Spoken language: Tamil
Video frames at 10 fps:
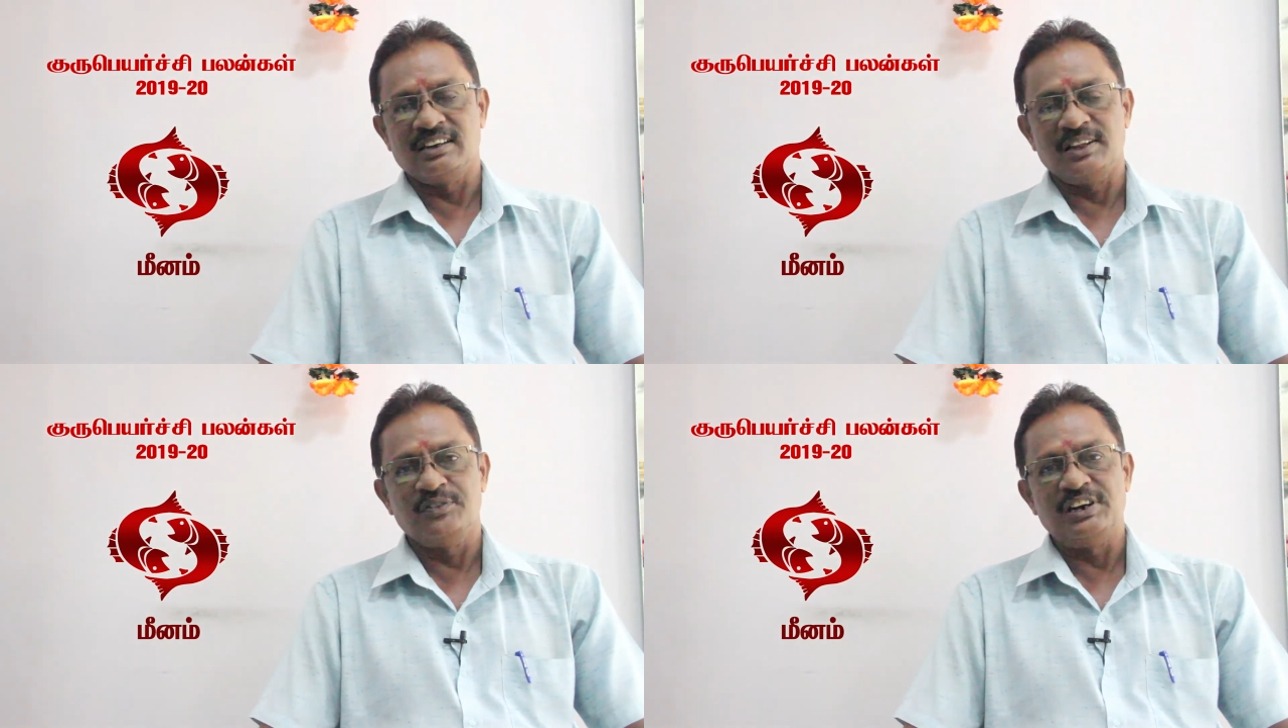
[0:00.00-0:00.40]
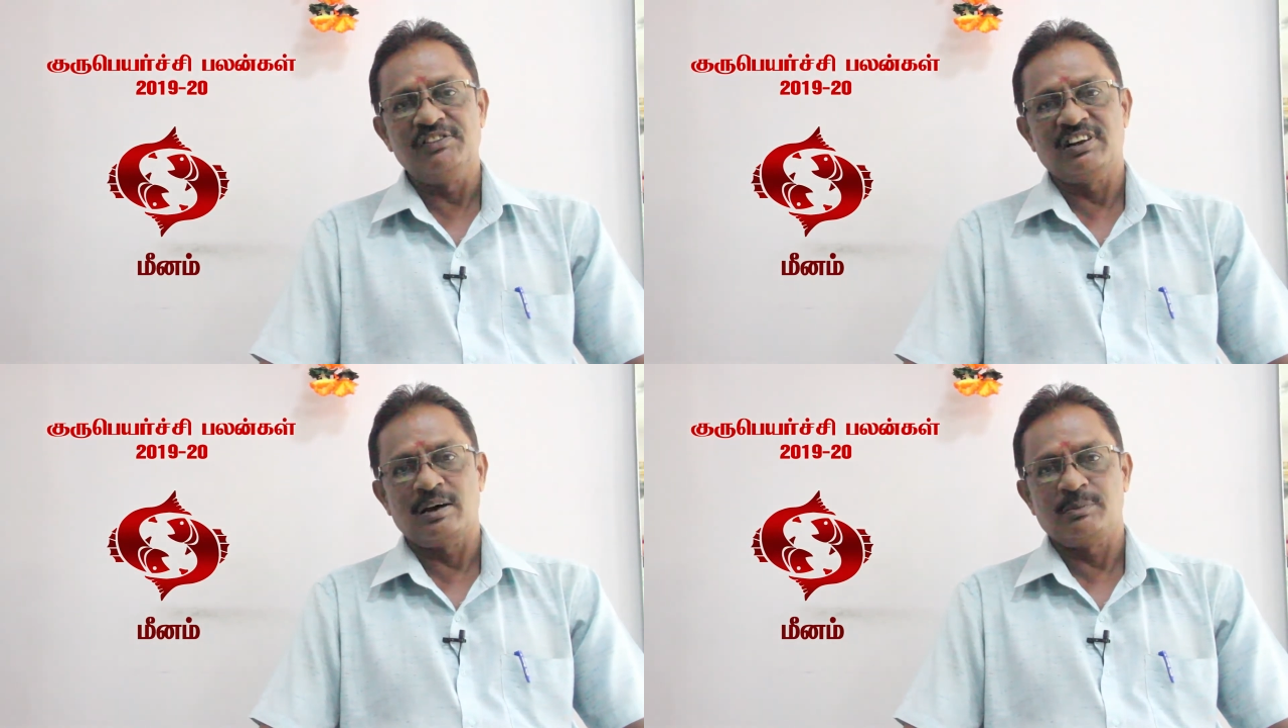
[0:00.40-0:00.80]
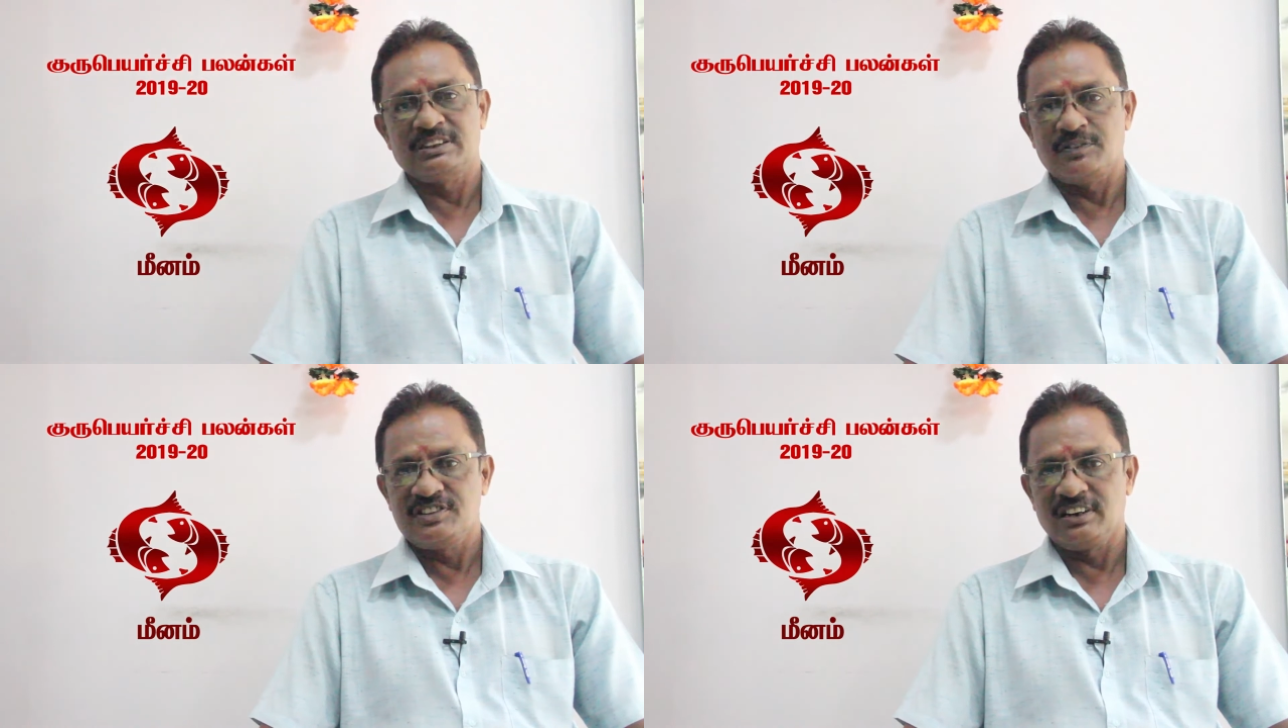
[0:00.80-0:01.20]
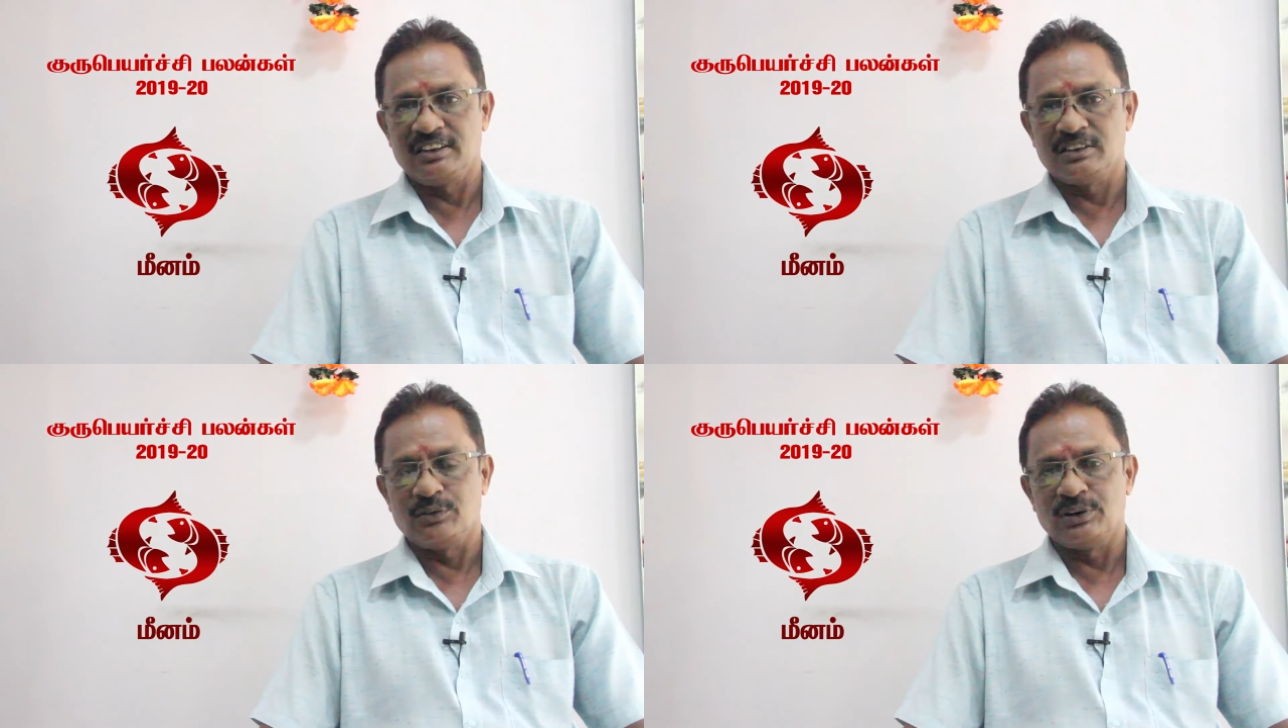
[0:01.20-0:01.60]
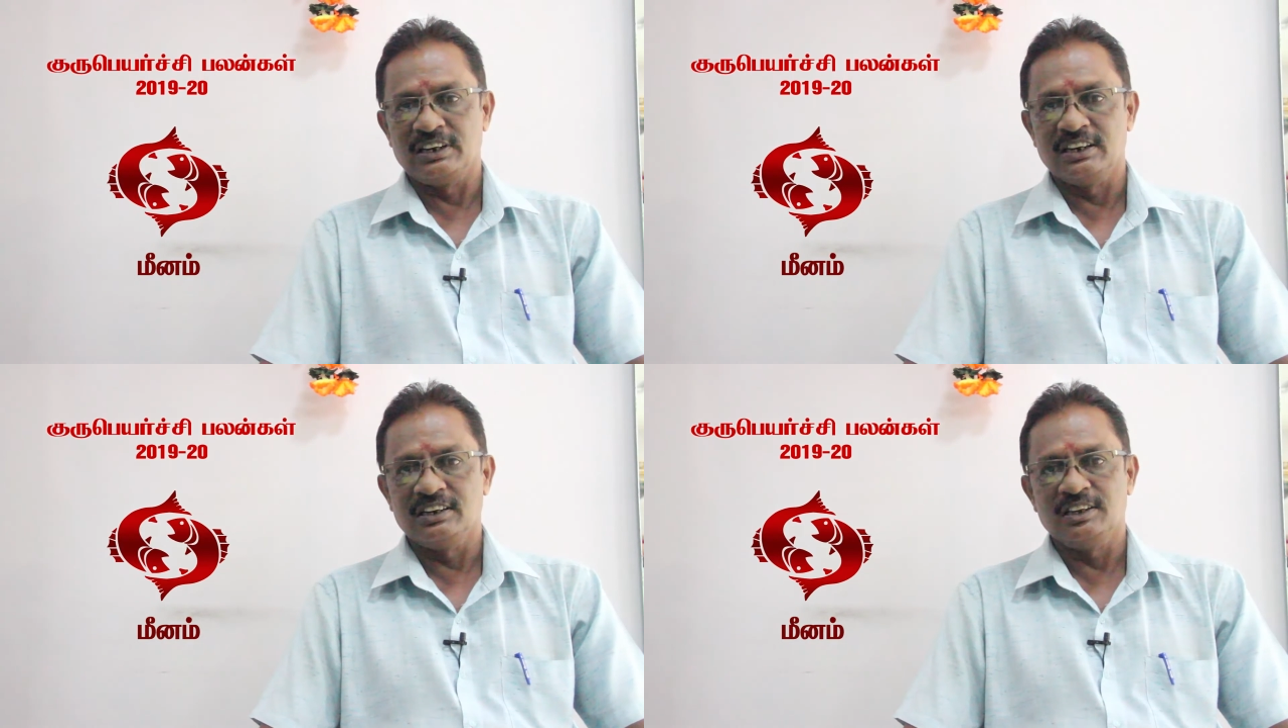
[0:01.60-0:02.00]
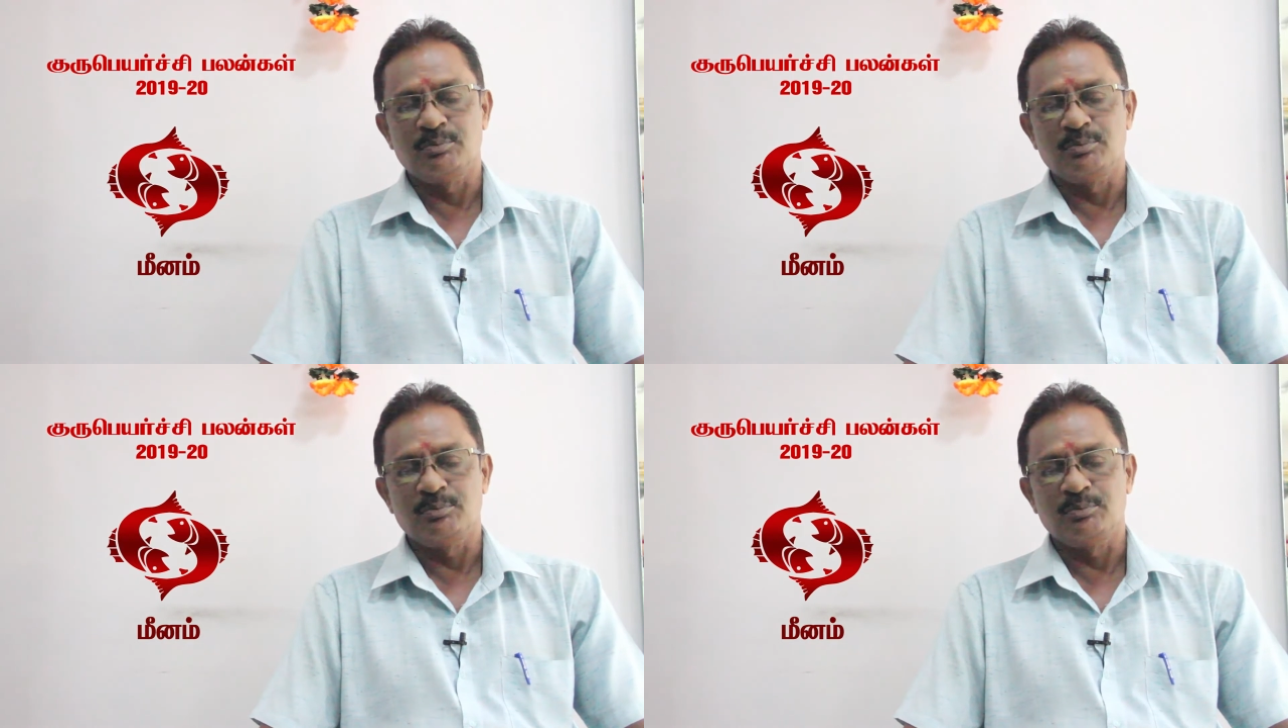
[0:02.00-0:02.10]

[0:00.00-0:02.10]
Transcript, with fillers: அது வெளிவராமல் தவிச்சுக்கிட்டு இருந்தவங்களுக்கு